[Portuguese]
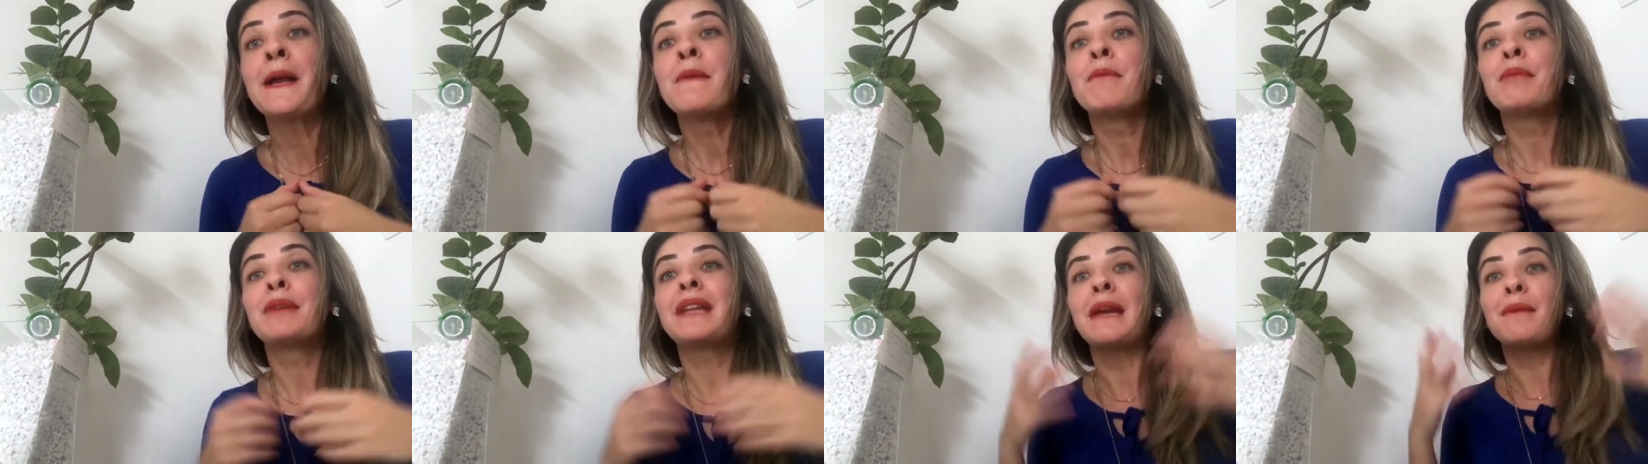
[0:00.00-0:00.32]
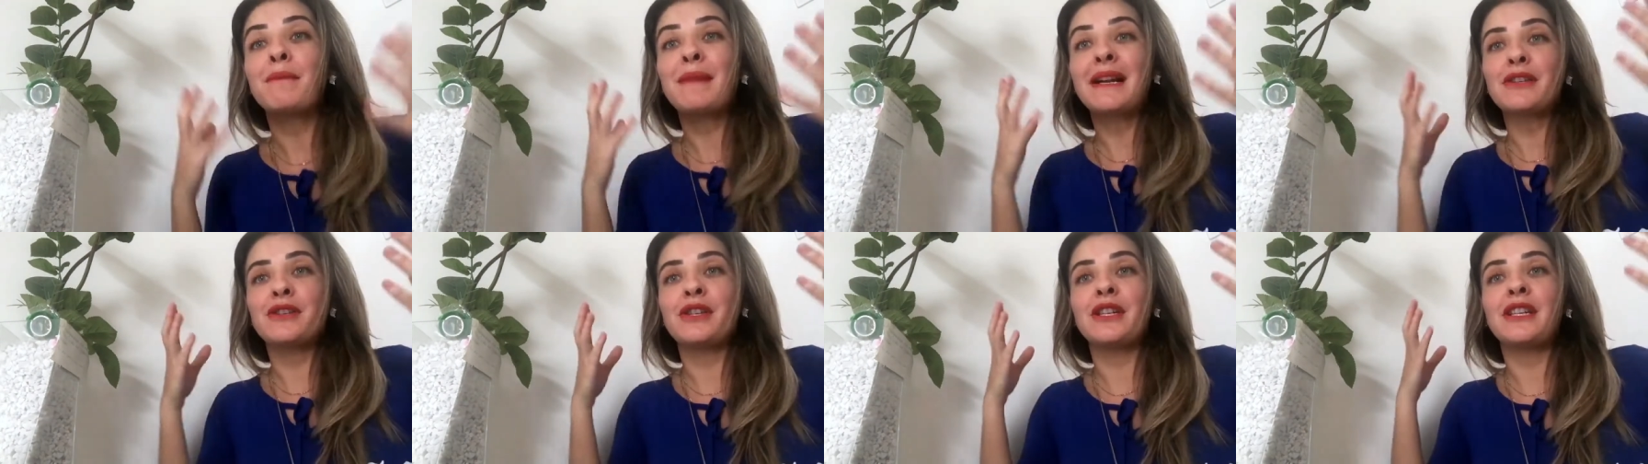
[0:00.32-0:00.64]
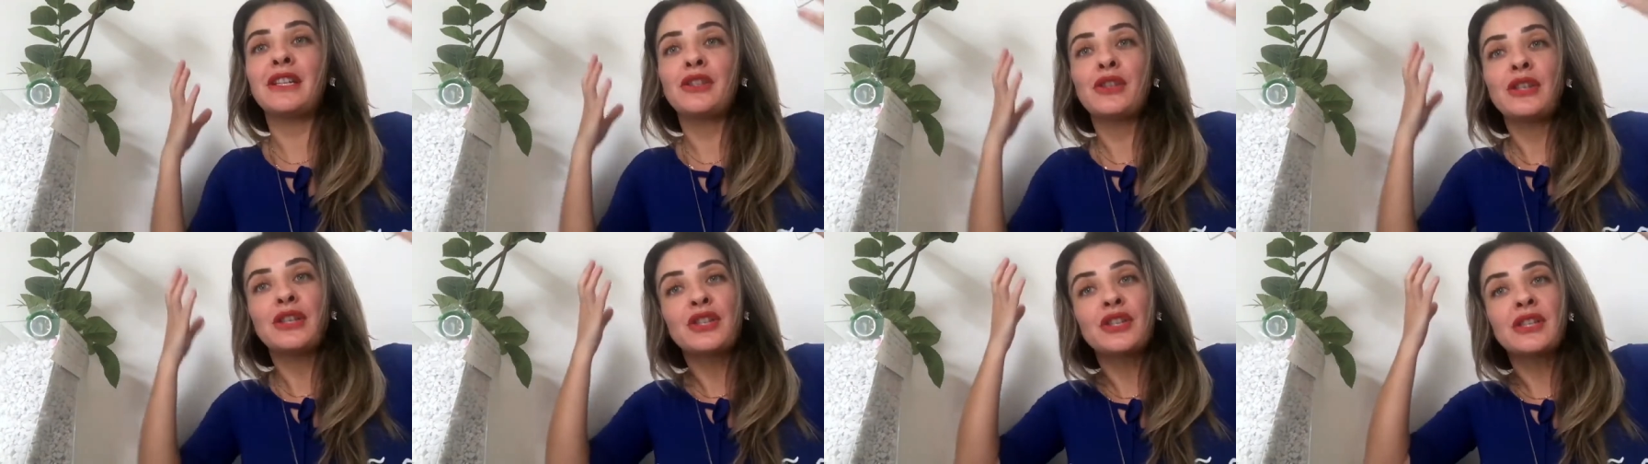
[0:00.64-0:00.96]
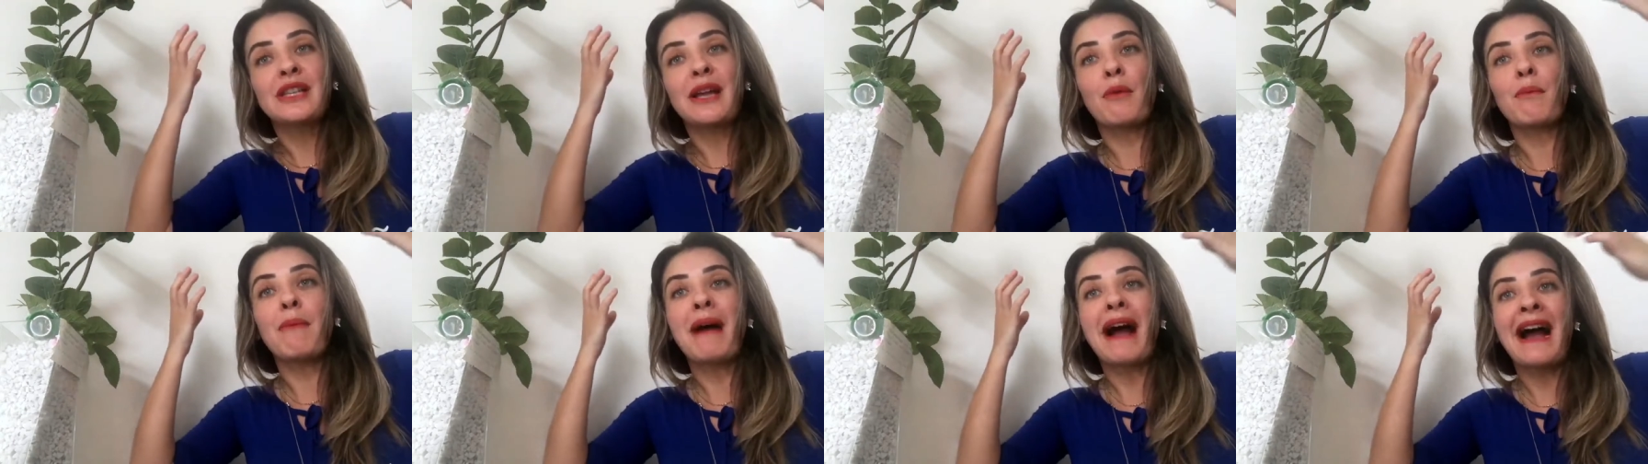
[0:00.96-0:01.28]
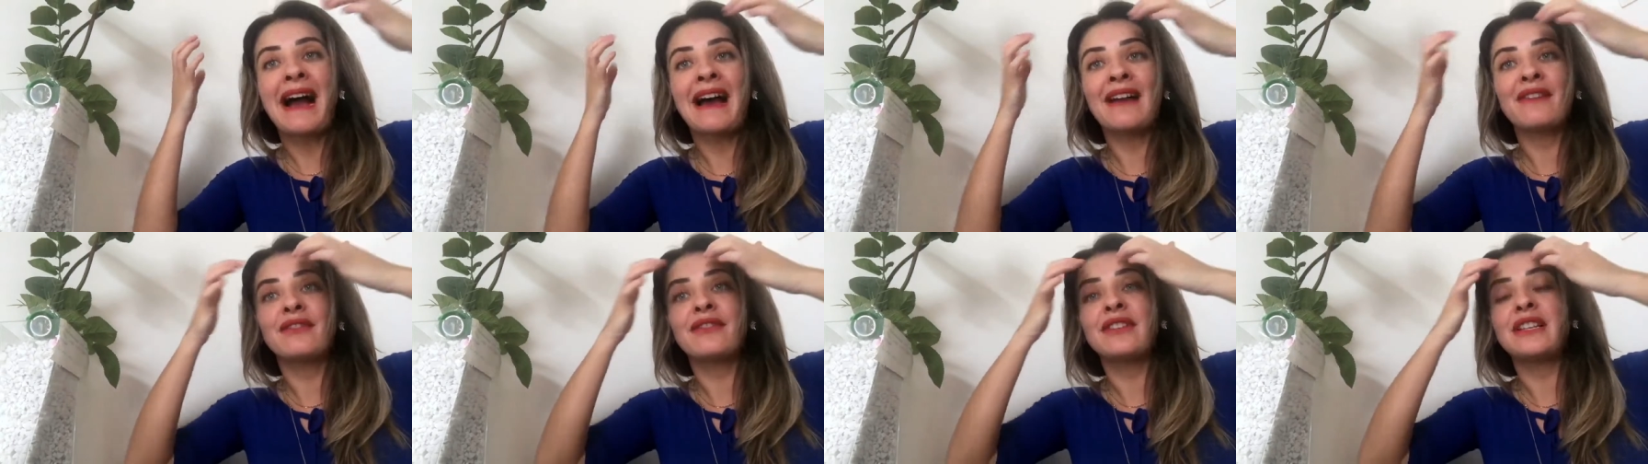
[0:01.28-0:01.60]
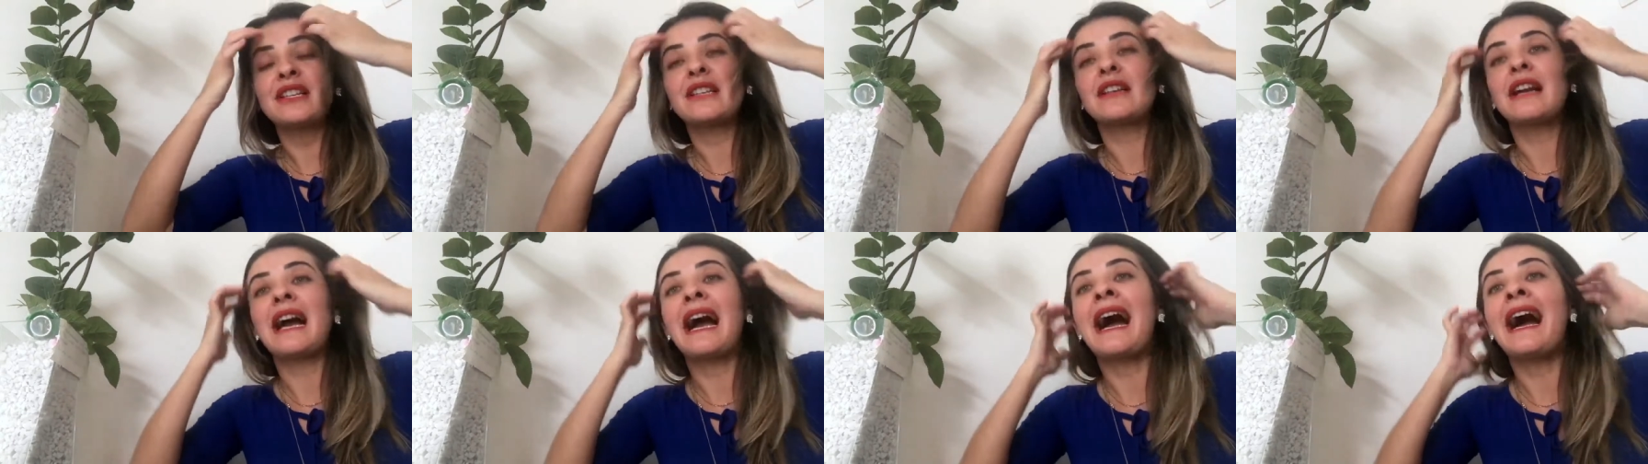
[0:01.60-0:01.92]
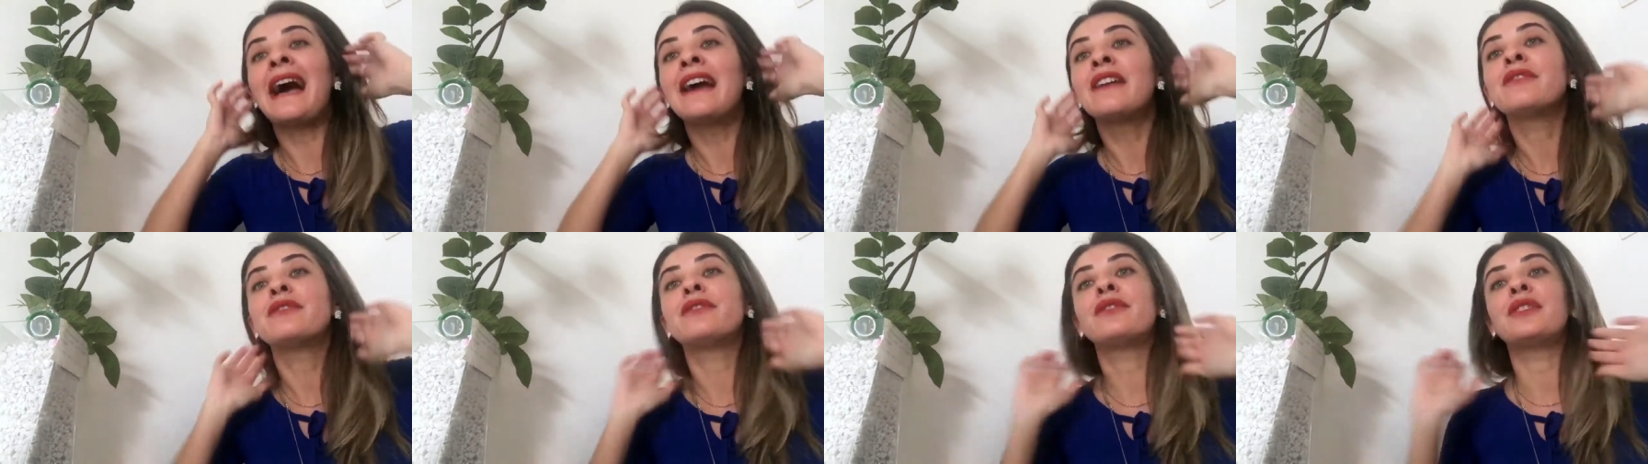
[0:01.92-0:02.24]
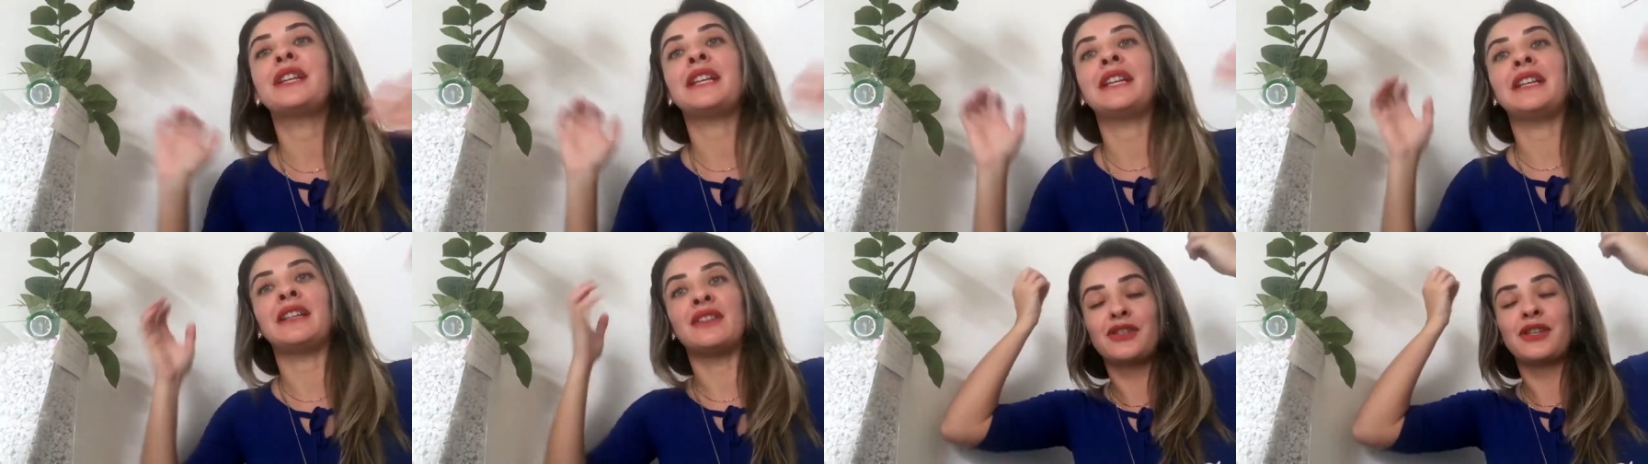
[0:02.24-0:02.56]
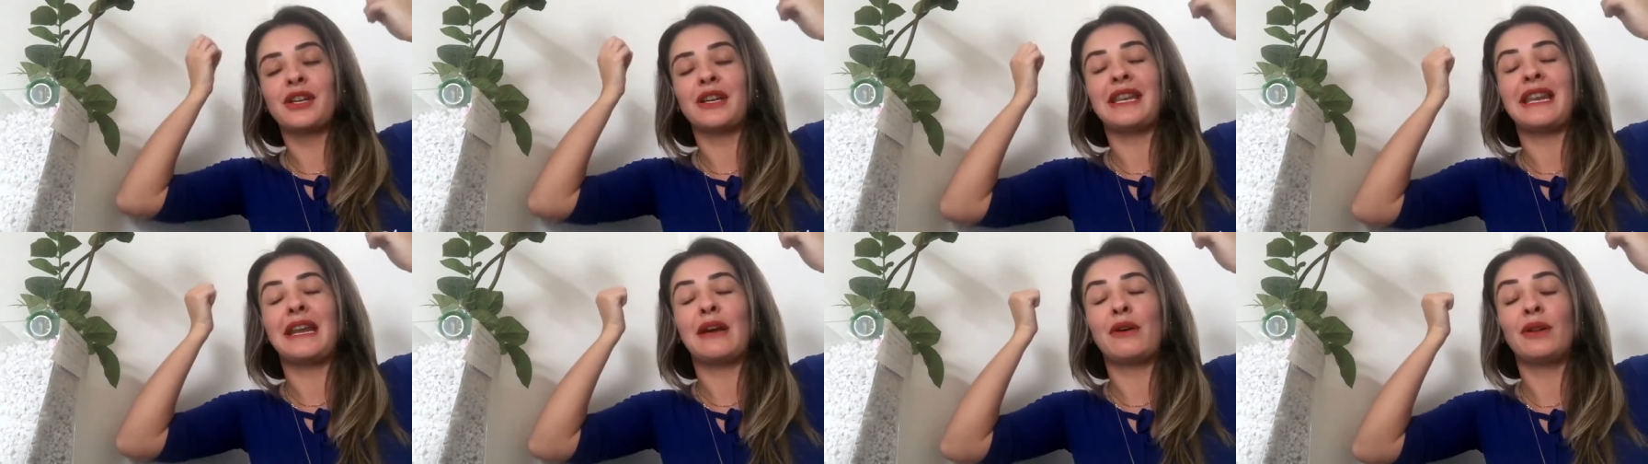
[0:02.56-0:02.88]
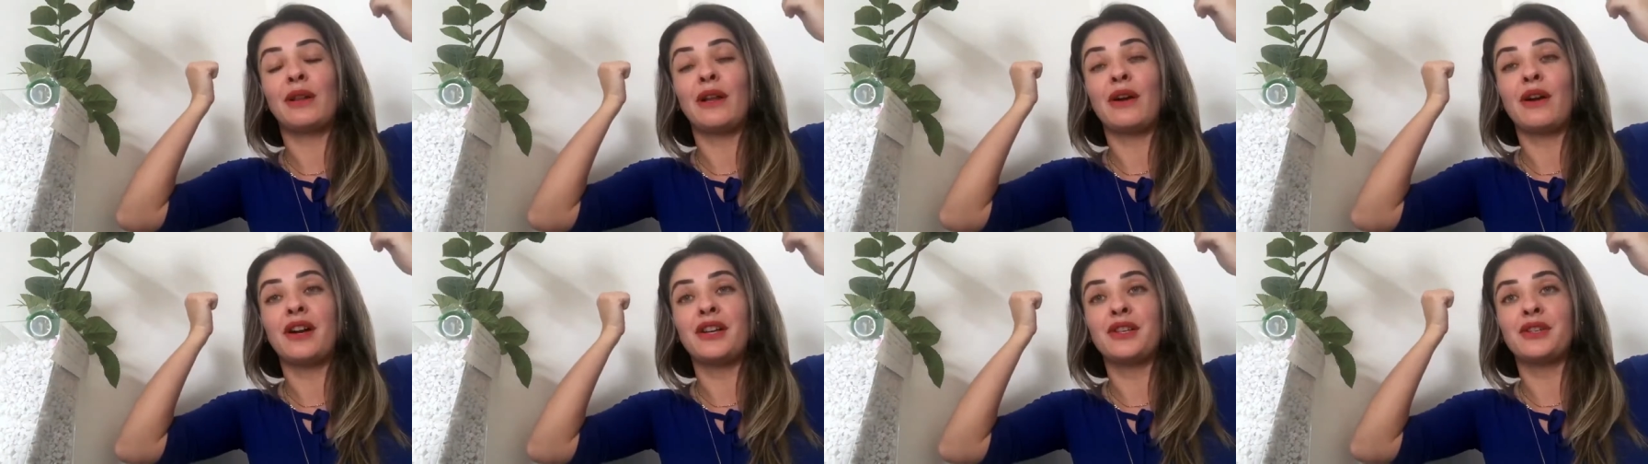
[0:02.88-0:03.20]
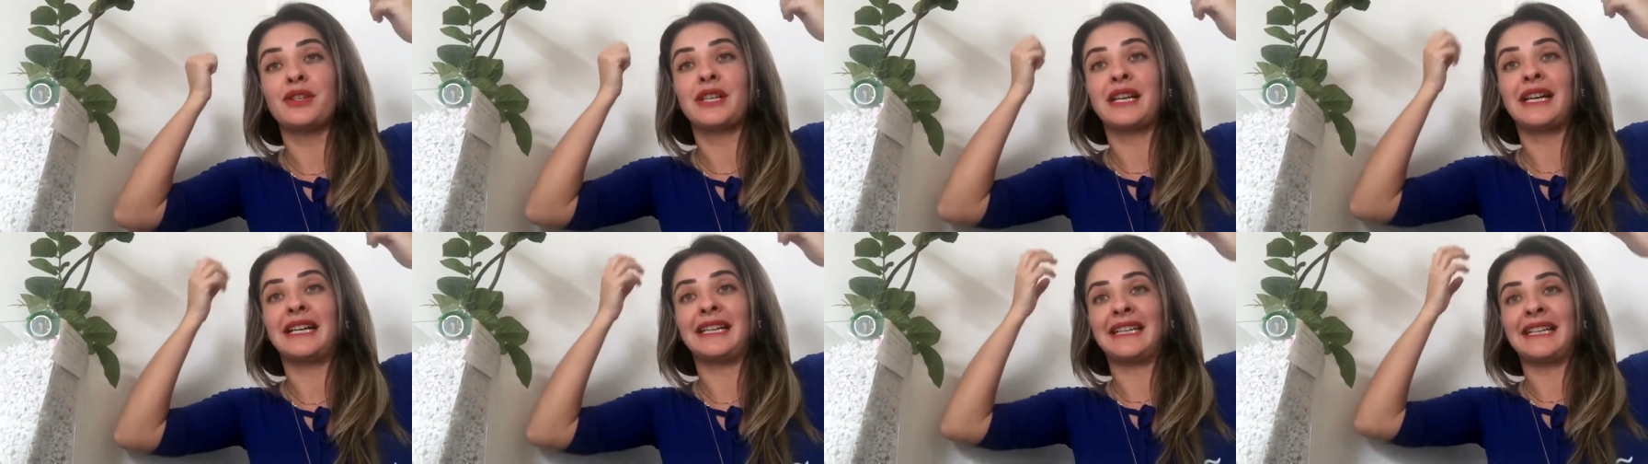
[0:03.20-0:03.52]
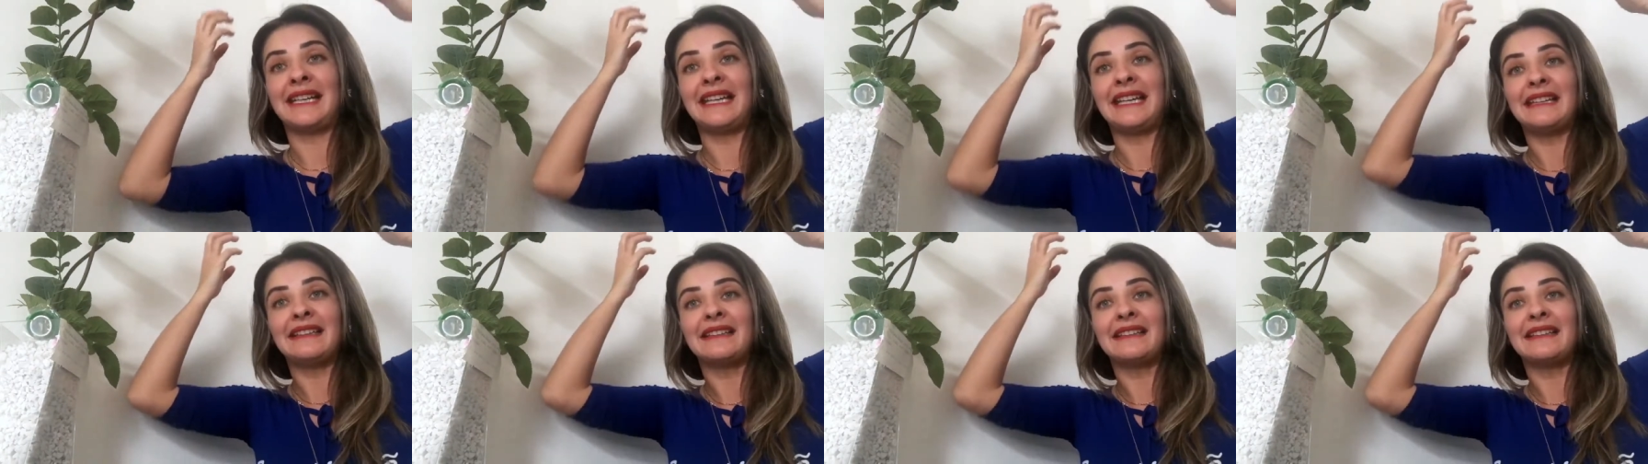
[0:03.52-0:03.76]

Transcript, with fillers: Porque imagina, a gente tem uma árvore, árvore genealógica aqui.